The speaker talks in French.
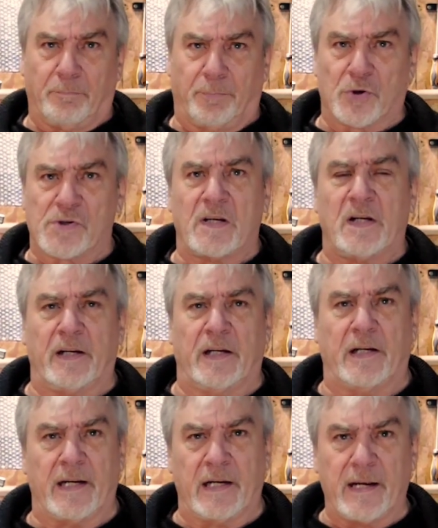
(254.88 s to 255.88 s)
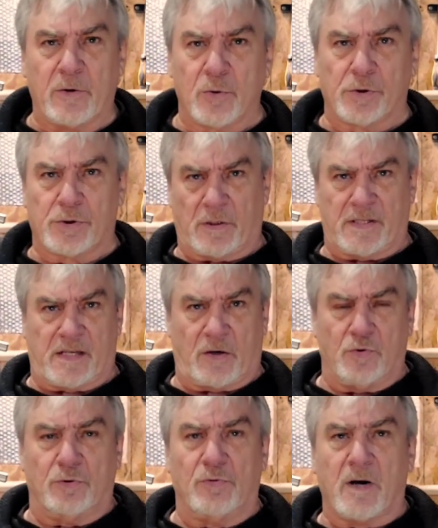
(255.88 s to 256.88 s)
poser les, les, coudes sur les
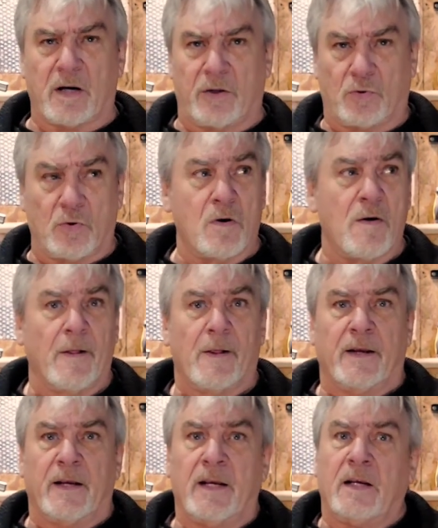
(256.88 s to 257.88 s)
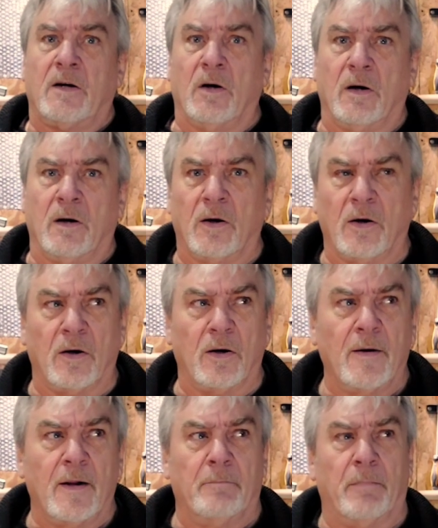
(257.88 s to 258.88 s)
accoudoirs et tout. Et euh,
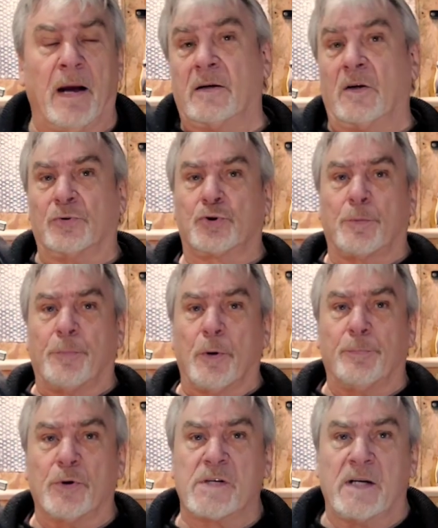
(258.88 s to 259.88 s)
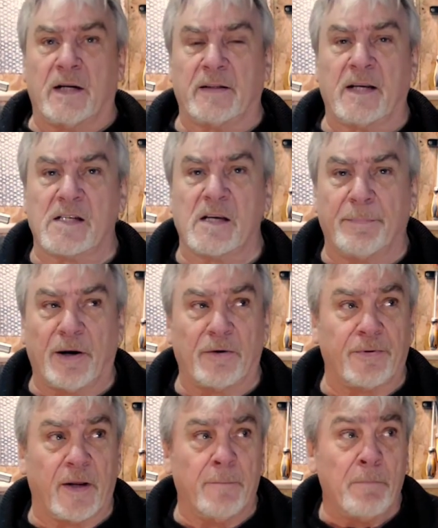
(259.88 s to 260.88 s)
bah, quand je peux poser la tête, c'est
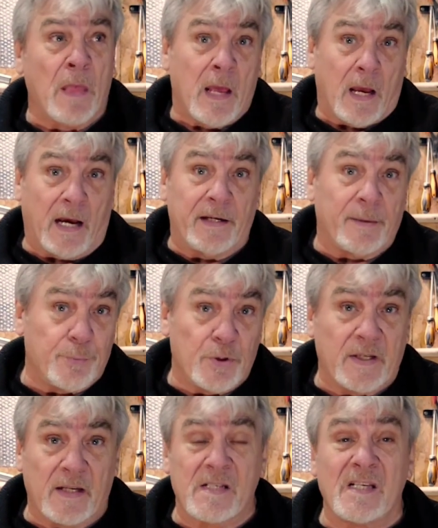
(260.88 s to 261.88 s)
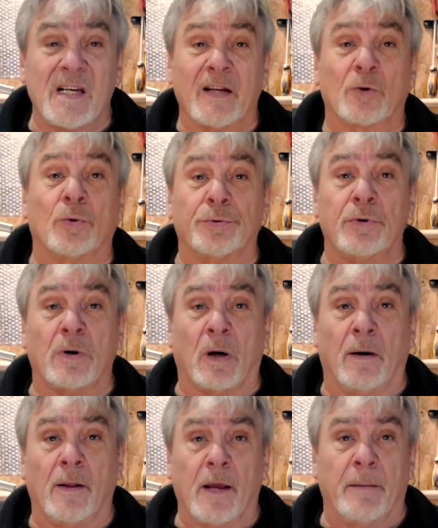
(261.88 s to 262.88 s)
parfait. Un appui-tête, s'il est trop
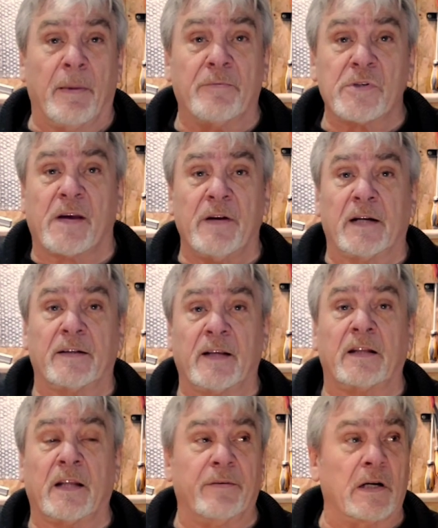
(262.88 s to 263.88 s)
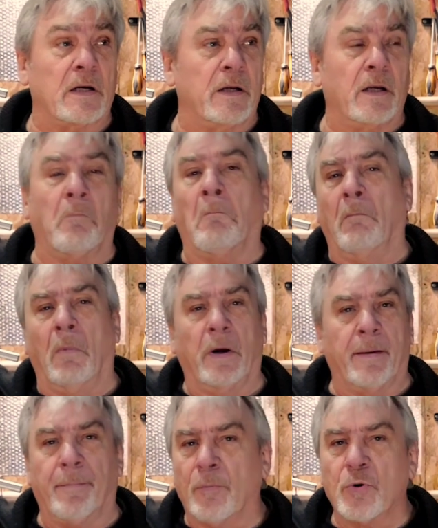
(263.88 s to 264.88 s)
dur, bah, vous avez la tête avec les...
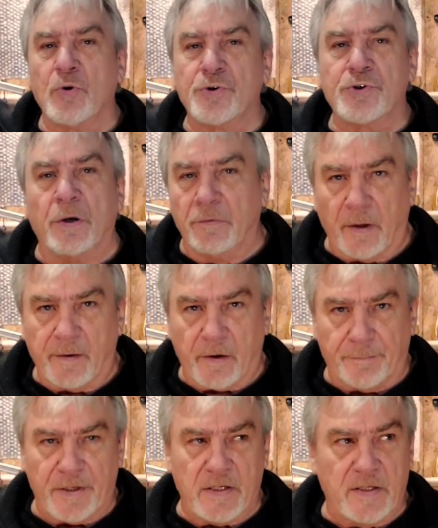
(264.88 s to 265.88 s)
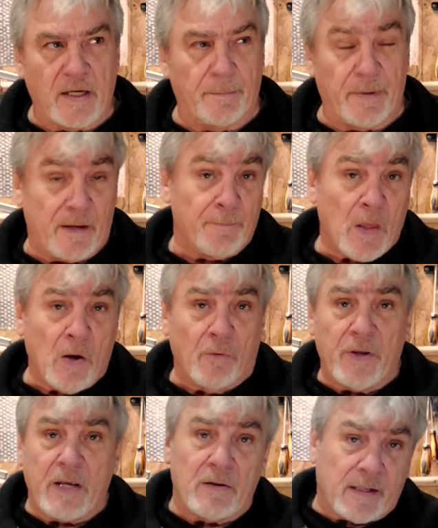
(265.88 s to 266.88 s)
il n'y a pas beaucoup de chocs dans un camping-car, mais vous
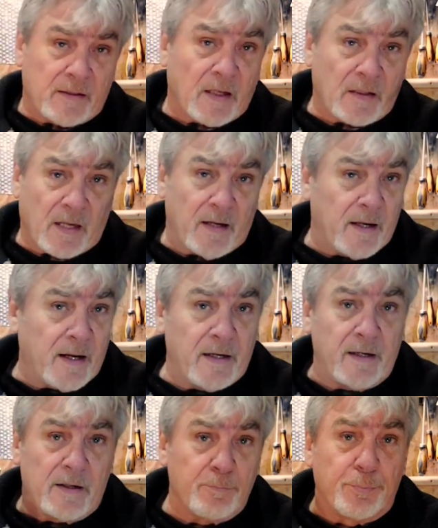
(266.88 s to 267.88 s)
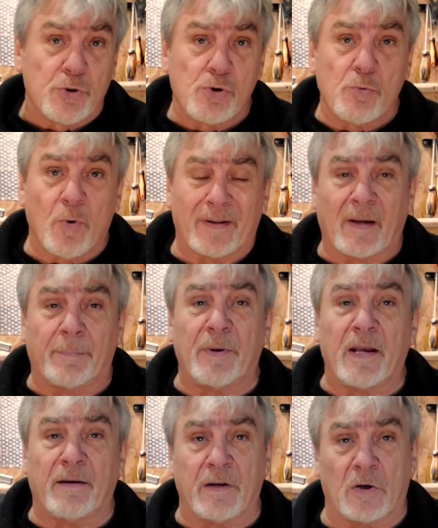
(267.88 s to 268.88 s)
voyez, la tête, elle est, plus ou moins
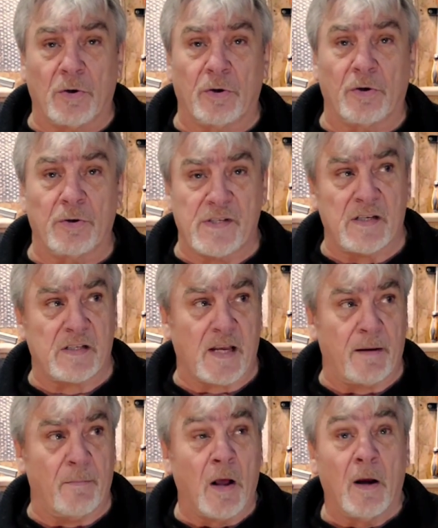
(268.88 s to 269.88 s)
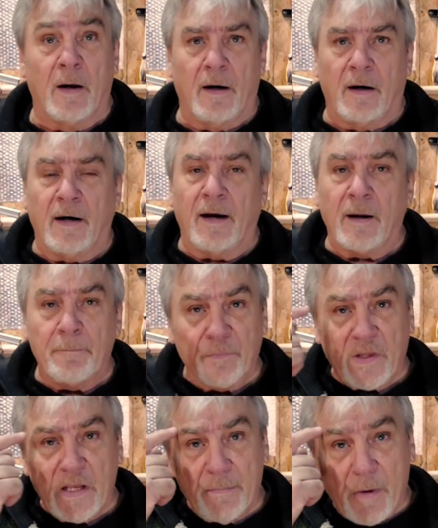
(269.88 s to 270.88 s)
tapée avec le, système. Là,
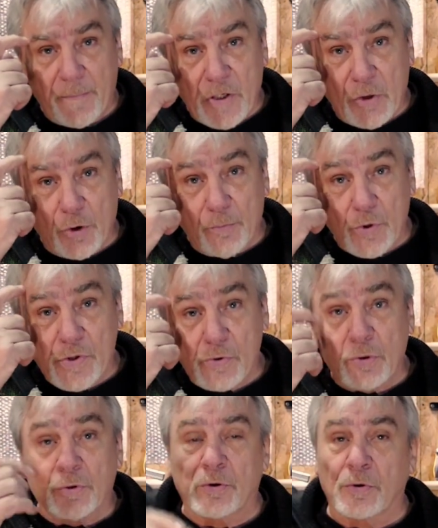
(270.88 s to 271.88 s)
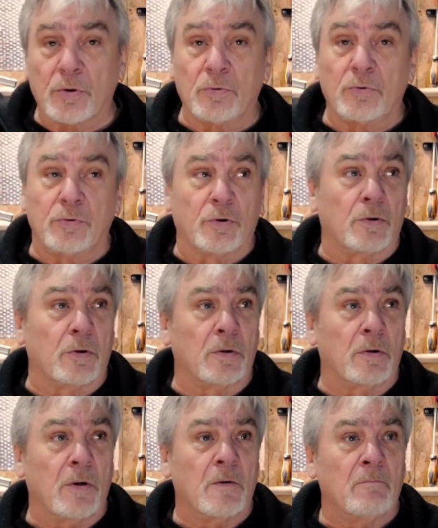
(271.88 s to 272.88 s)
il m'a mis une mousse toute, toute,
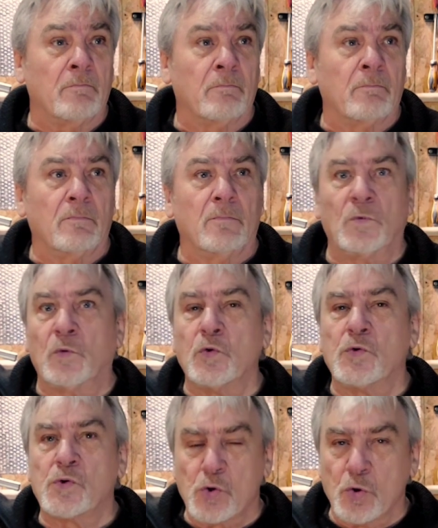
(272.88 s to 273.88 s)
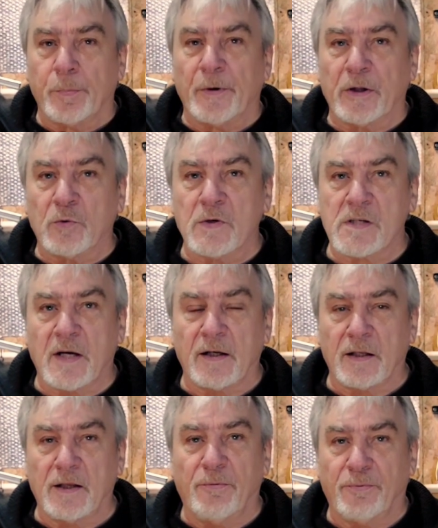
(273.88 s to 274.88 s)
toute souple et tout
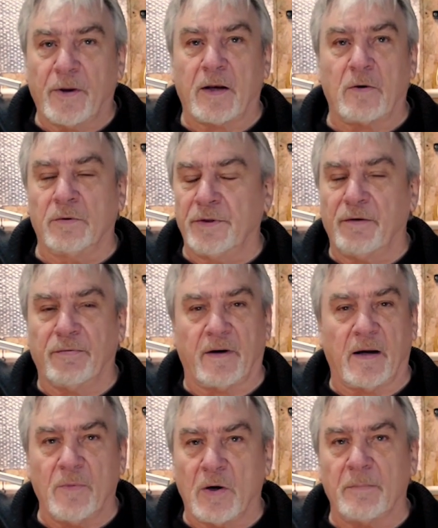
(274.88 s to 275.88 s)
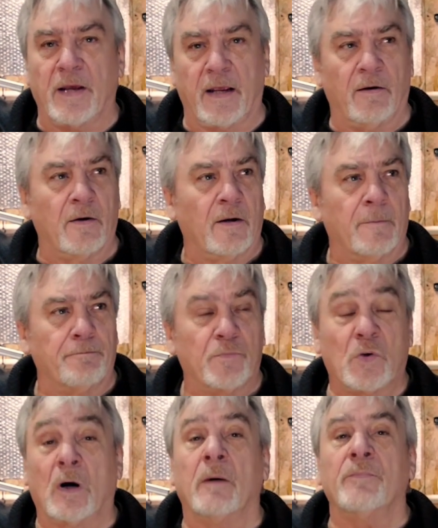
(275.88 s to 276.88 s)
ça, qui fait qu'on est vraiment, mais
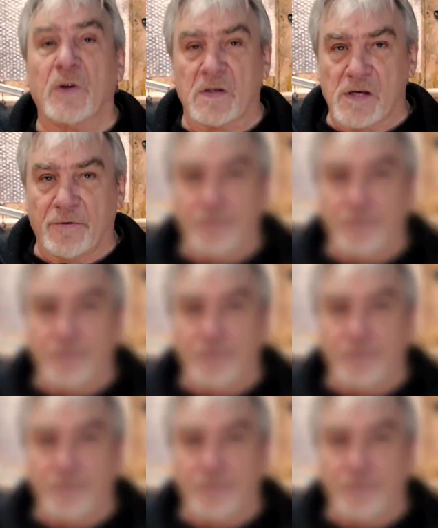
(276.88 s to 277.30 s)
comme dans